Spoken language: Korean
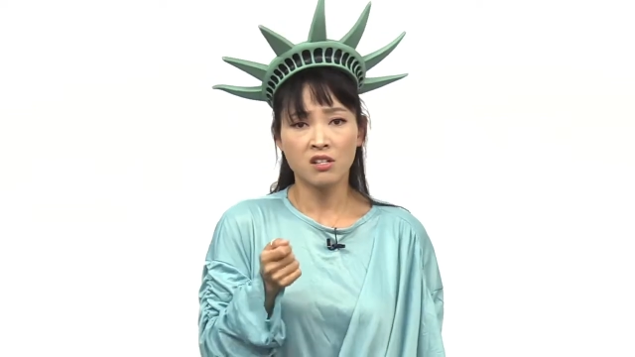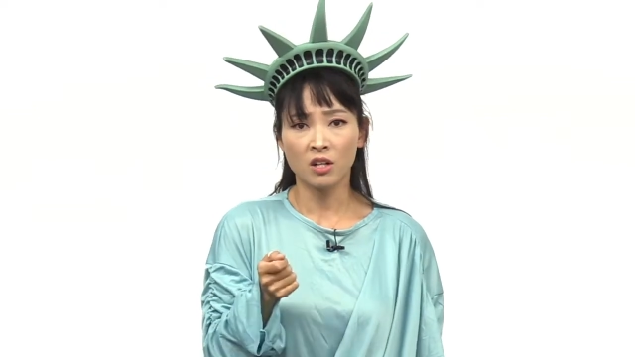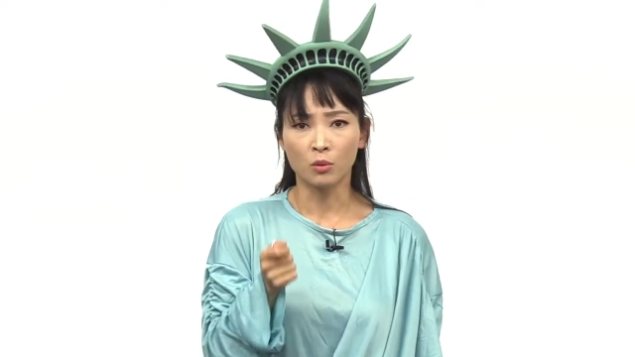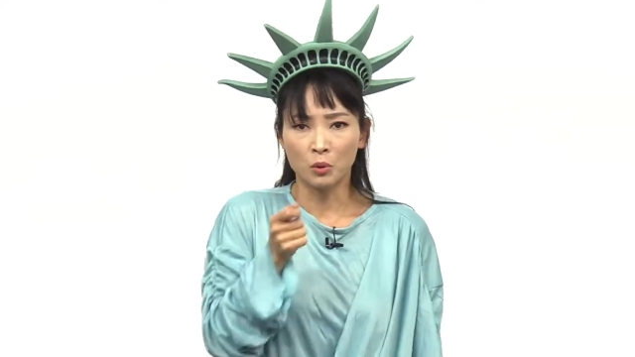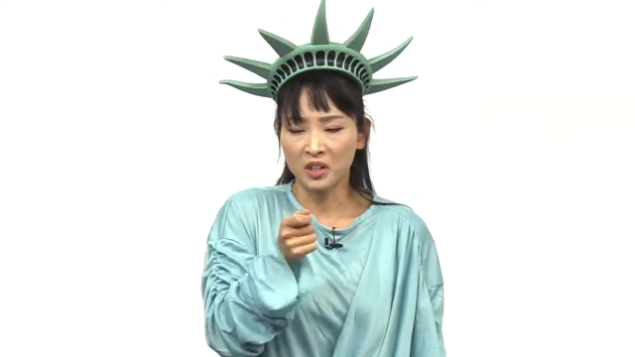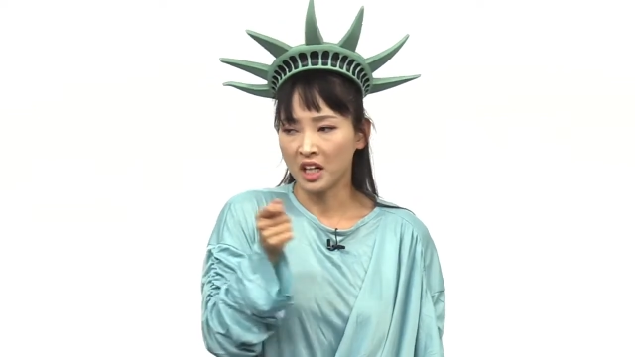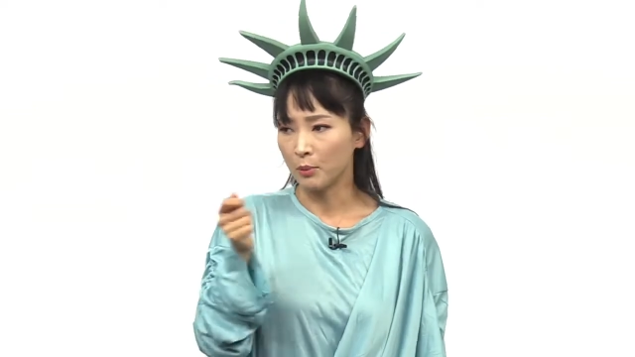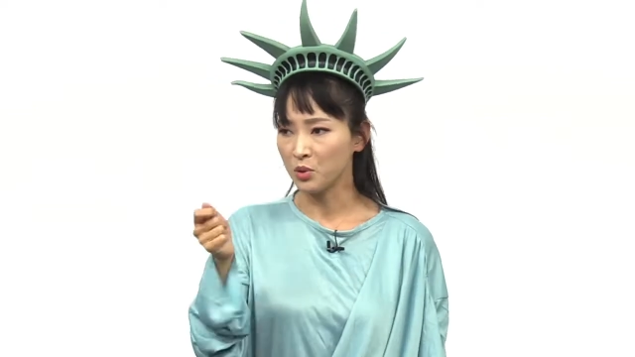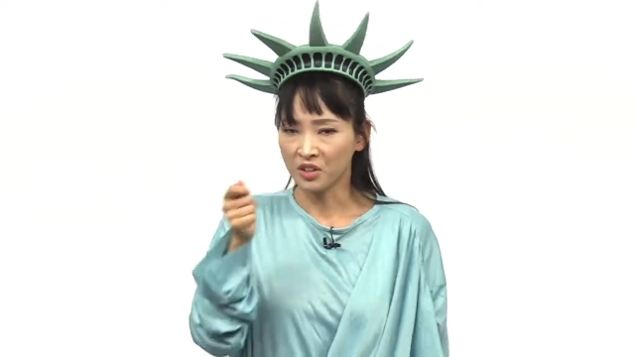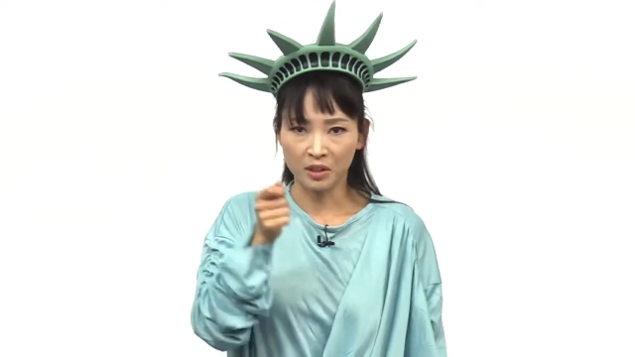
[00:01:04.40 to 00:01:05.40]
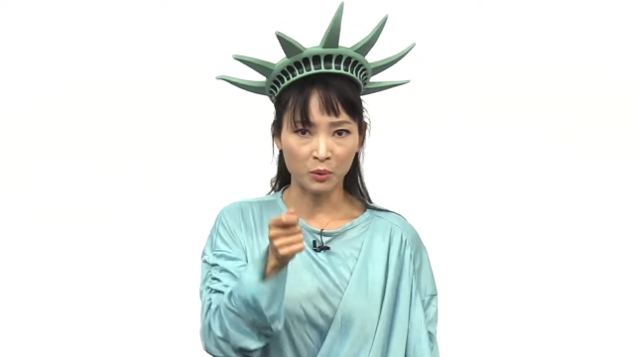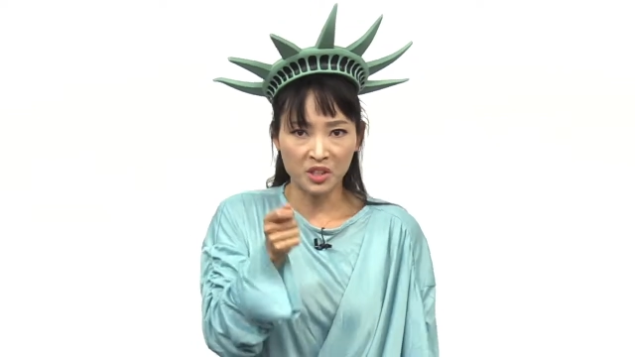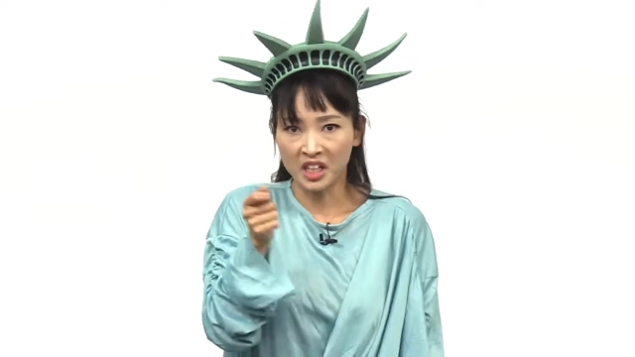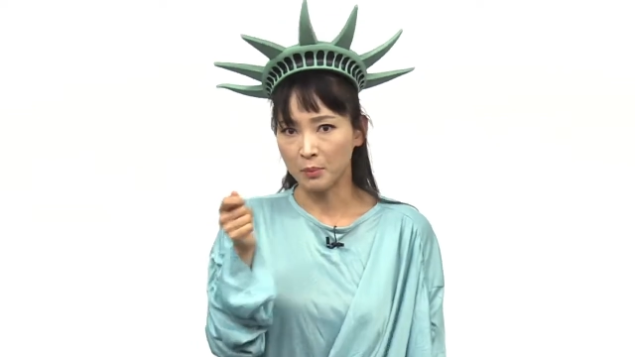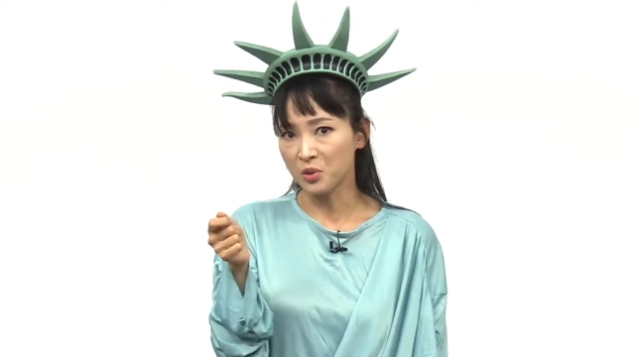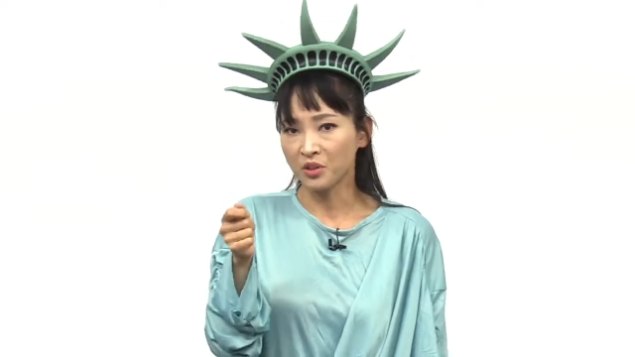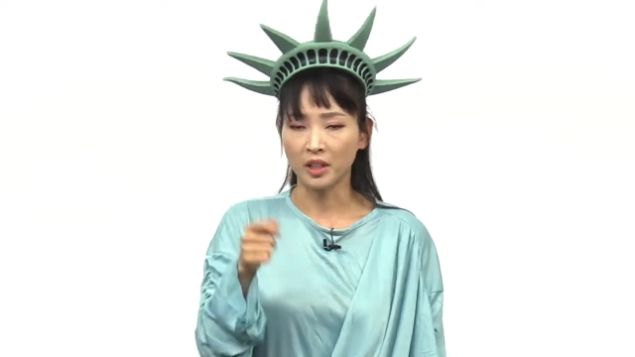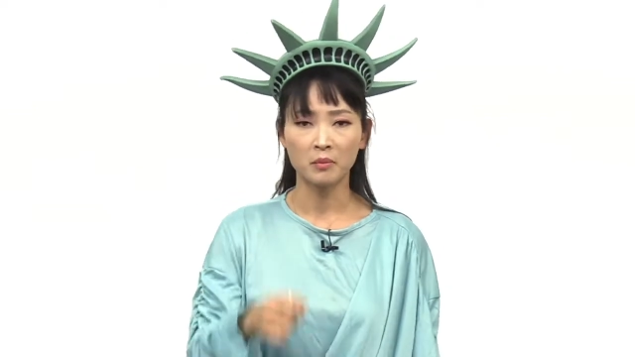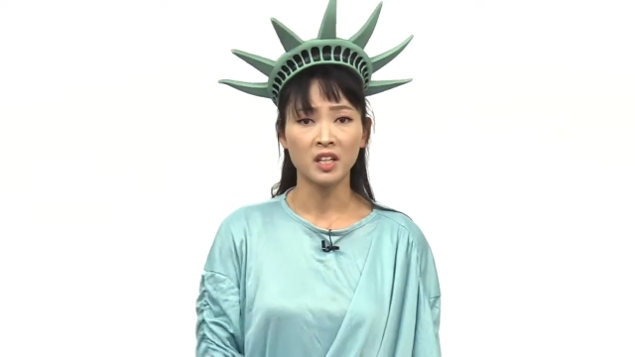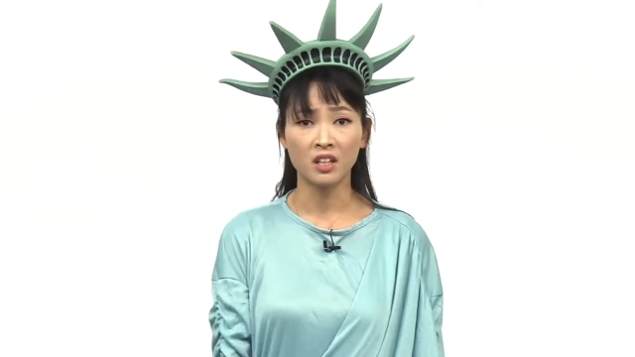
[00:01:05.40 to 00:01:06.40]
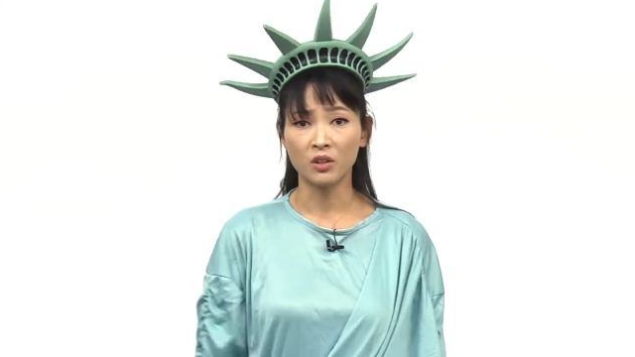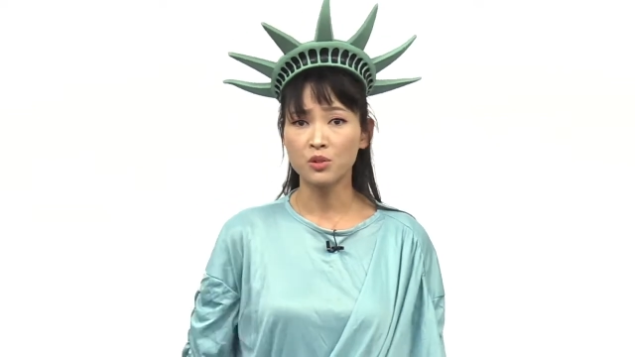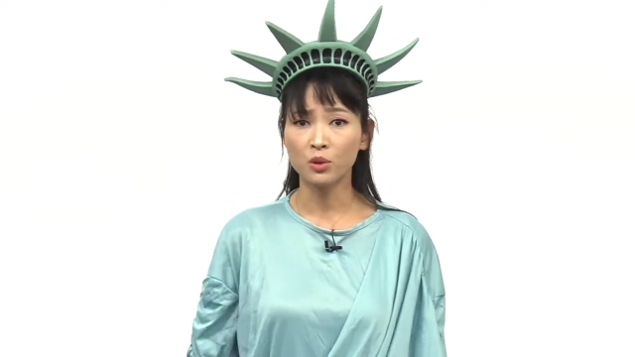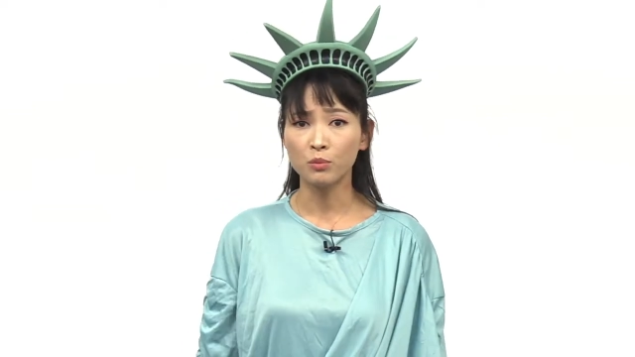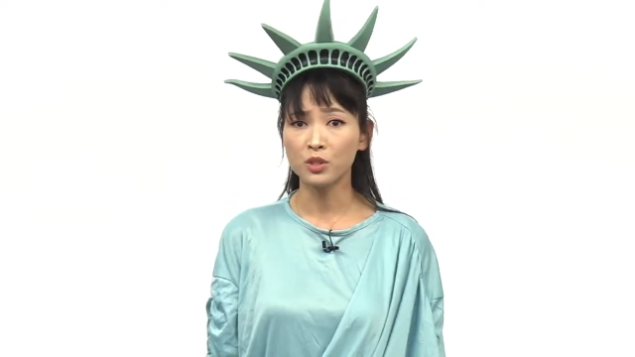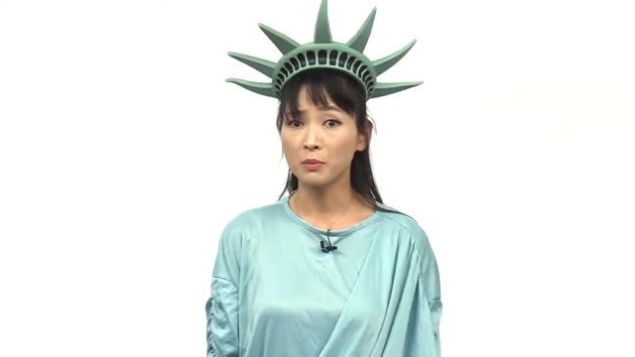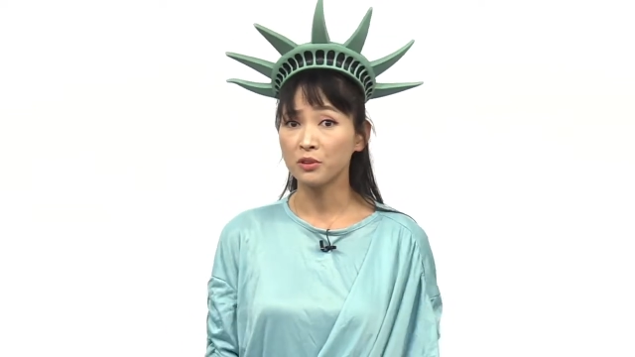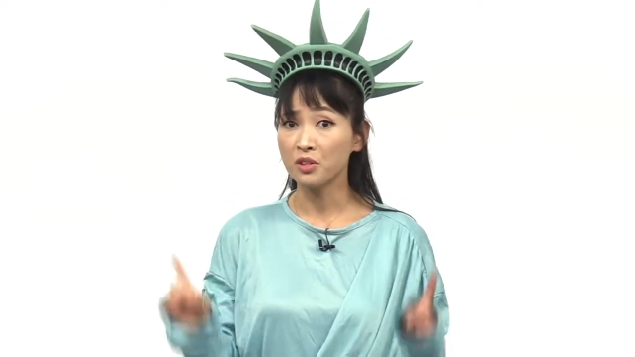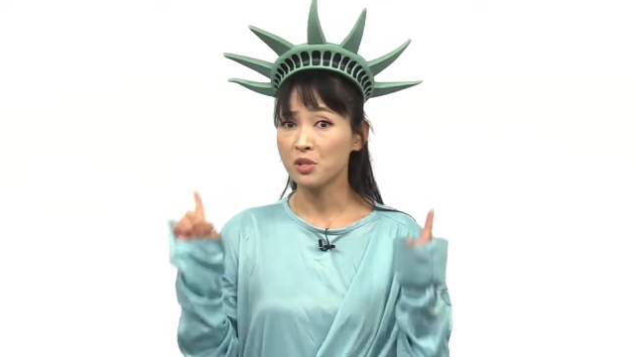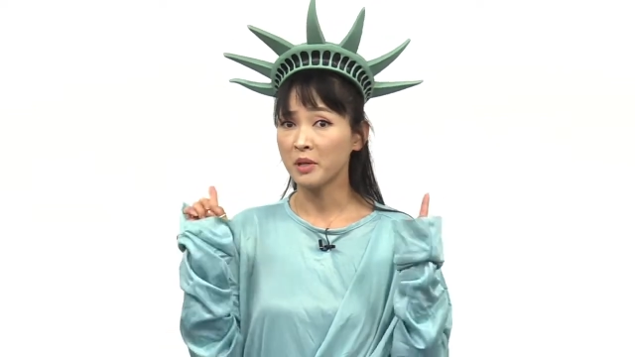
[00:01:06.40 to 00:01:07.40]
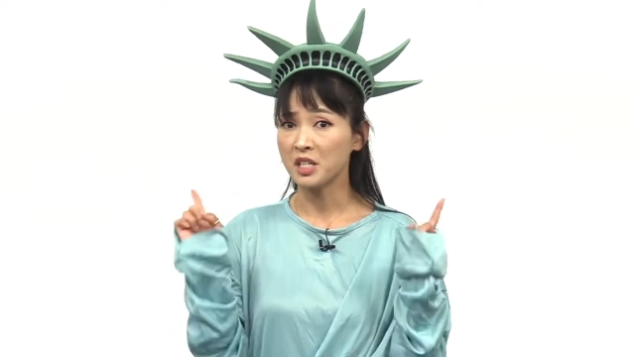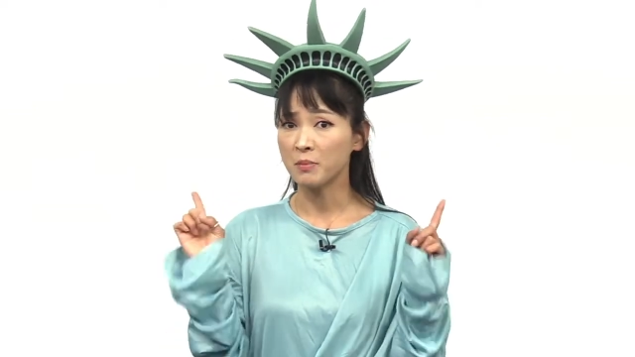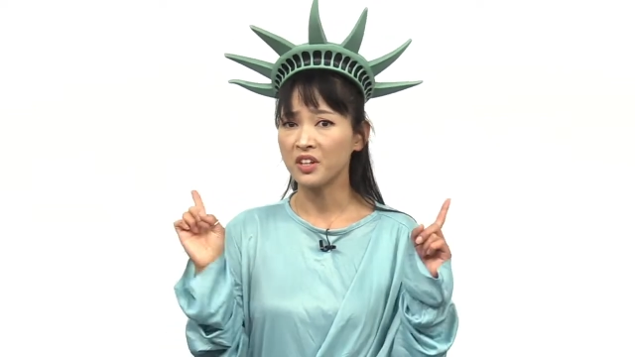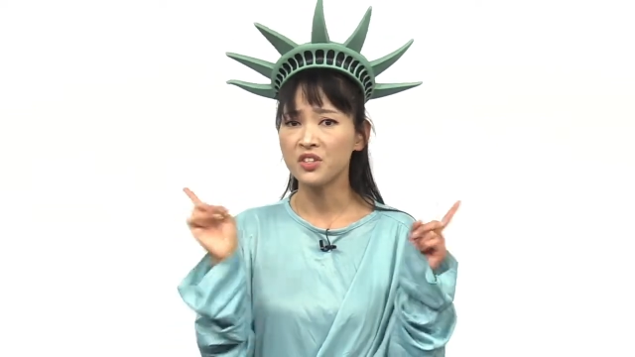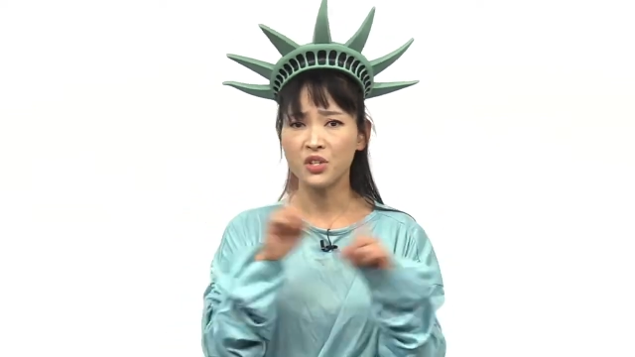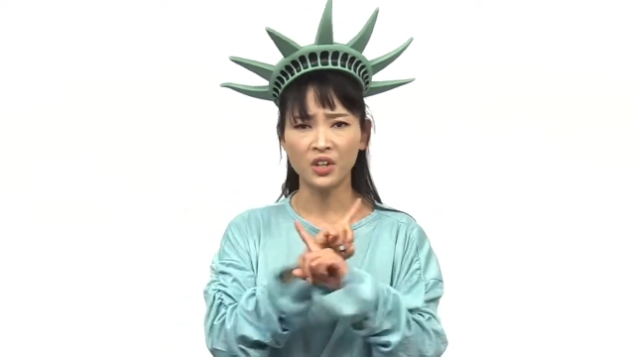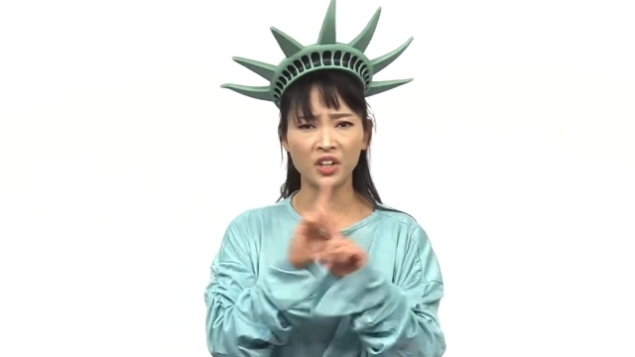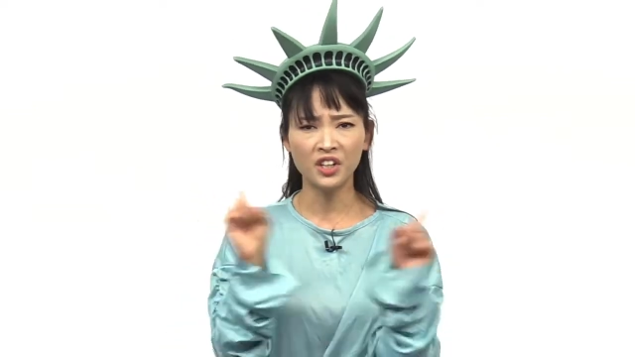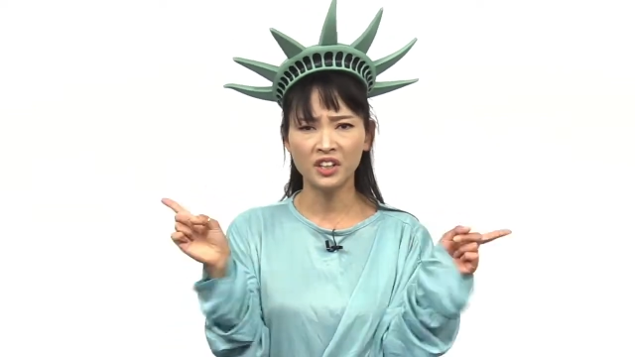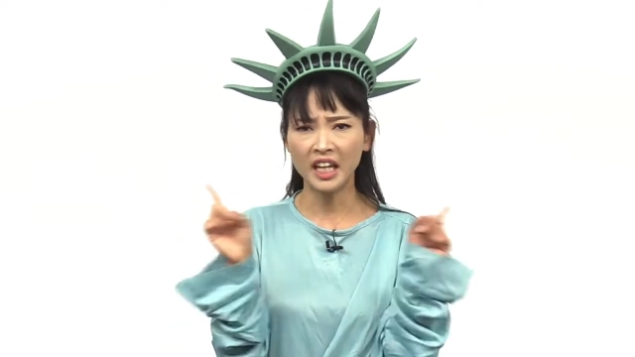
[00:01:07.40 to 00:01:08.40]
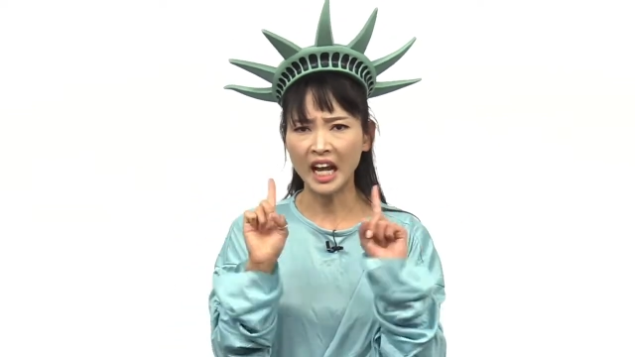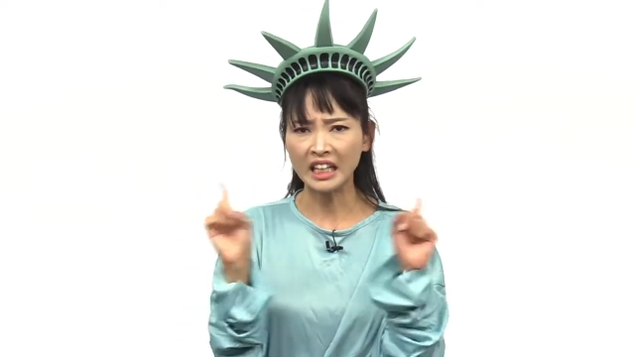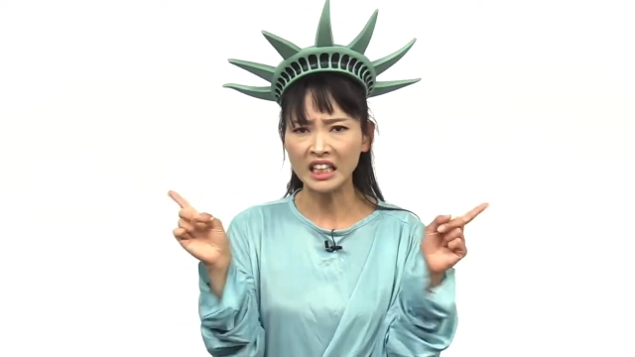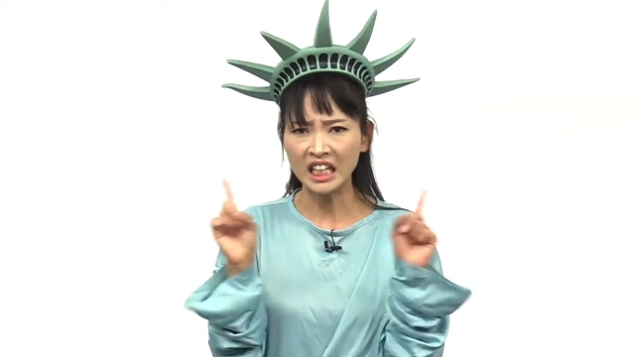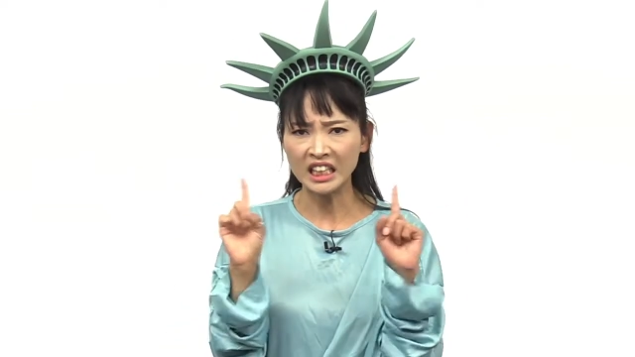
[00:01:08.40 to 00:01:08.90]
스킬로 모정답 이런 식으로 문제를 푸는 연습을 하시면 절대 아니